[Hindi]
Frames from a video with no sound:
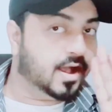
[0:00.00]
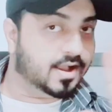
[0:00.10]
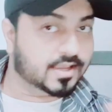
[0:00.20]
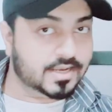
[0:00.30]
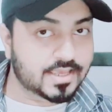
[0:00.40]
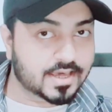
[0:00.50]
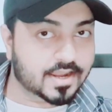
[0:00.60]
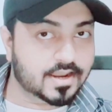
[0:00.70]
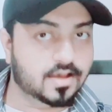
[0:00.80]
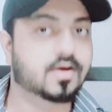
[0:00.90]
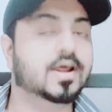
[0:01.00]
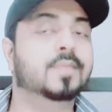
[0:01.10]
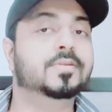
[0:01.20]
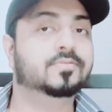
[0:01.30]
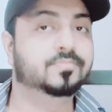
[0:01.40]
आगे नहीं करना और
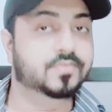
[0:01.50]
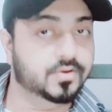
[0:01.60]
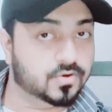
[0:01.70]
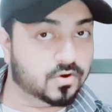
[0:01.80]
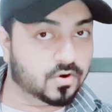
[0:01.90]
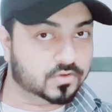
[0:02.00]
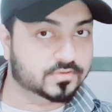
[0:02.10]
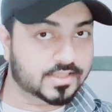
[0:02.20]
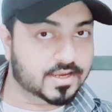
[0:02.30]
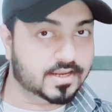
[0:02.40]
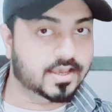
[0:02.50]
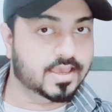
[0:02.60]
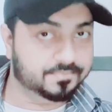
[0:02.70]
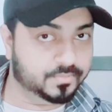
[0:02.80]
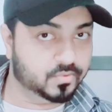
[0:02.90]
आपने इस वीडियो को गौर से देखना
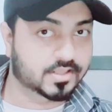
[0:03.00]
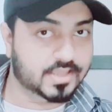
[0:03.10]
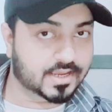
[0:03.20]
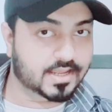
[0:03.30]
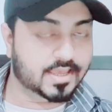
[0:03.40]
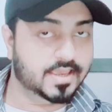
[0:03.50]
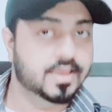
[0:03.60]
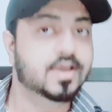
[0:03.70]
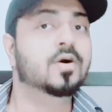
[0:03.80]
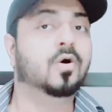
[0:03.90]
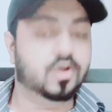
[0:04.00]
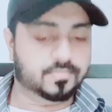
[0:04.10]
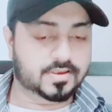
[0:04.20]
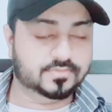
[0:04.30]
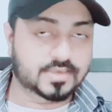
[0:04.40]
है पूरा देखना है और
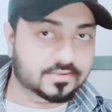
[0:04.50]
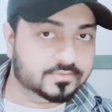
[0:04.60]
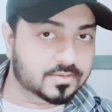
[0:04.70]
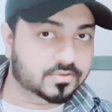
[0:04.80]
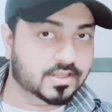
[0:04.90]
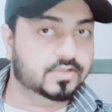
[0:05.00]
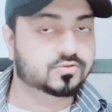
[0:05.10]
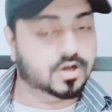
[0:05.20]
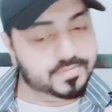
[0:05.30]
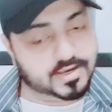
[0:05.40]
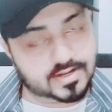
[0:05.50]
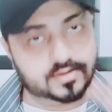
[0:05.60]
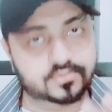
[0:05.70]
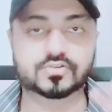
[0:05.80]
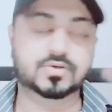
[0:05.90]
मैं इस केस के मतलब जो अभी
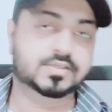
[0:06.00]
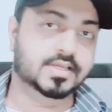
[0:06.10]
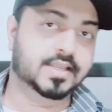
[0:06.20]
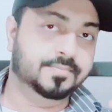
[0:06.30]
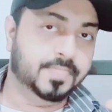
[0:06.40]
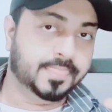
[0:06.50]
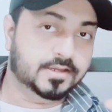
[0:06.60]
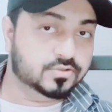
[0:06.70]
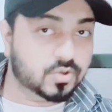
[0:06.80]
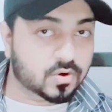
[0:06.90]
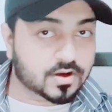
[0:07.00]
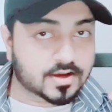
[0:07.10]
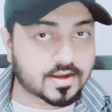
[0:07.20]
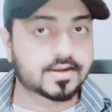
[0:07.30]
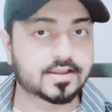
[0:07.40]
करंट सिचुएशन है जो
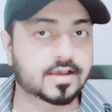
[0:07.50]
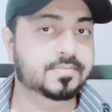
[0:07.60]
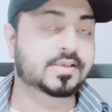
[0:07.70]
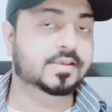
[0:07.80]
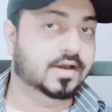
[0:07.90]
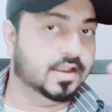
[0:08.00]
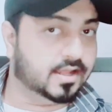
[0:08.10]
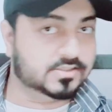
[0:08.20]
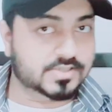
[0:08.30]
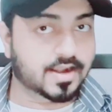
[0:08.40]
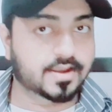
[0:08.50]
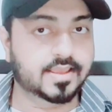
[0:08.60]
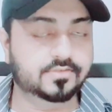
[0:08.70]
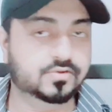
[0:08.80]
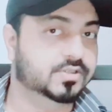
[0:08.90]
करंट अभी हालात चल रहे
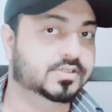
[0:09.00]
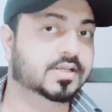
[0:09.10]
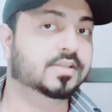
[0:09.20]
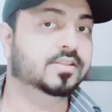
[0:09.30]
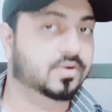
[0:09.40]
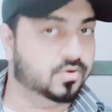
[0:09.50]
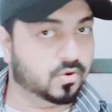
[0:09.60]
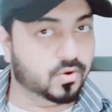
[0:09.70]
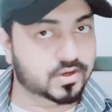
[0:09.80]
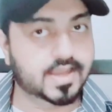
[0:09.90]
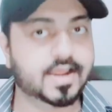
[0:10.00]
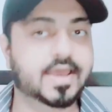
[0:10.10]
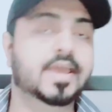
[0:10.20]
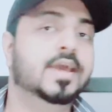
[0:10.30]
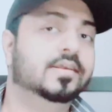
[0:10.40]
हैं इस सिचुएशन के अंदर और हो क्या रहा
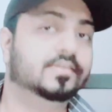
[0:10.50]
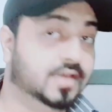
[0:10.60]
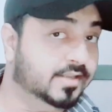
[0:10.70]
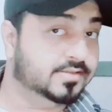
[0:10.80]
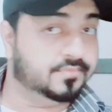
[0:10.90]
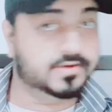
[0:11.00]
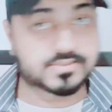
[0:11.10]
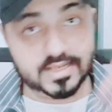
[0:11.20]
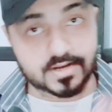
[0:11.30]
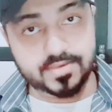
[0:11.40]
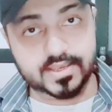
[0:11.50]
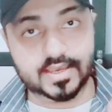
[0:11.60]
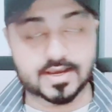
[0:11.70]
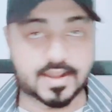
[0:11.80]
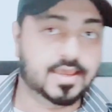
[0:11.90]
है जाहिर जाफर जेल में
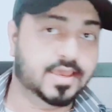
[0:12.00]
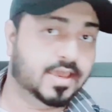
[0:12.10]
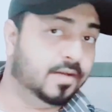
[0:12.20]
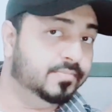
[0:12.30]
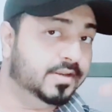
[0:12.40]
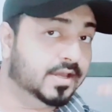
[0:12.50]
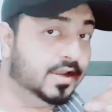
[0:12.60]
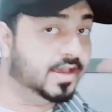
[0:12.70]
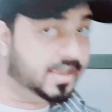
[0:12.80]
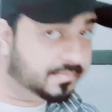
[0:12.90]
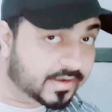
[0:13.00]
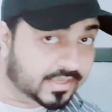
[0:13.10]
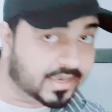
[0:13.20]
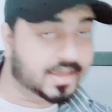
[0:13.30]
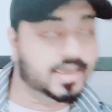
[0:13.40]
क्या कर रहा है अब इनका लाए अमल
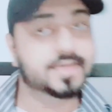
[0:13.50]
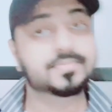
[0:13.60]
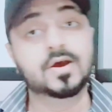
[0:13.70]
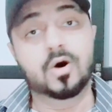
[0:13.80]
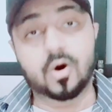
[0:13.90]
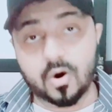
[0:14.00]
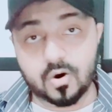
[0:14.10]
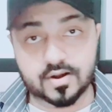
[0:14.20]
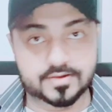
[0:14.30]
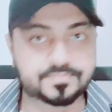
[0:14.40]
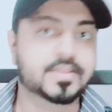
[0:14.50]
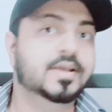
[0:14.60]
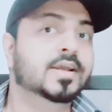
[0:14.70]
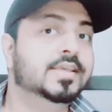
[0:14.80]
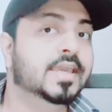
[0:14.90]
क्या है और
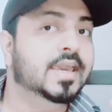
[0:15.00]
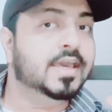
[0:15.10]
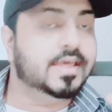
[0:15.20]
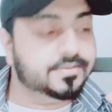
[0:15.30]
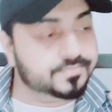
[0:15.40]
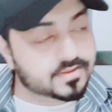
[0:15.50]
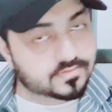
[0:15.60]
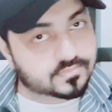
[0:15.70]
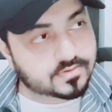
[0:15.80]
ये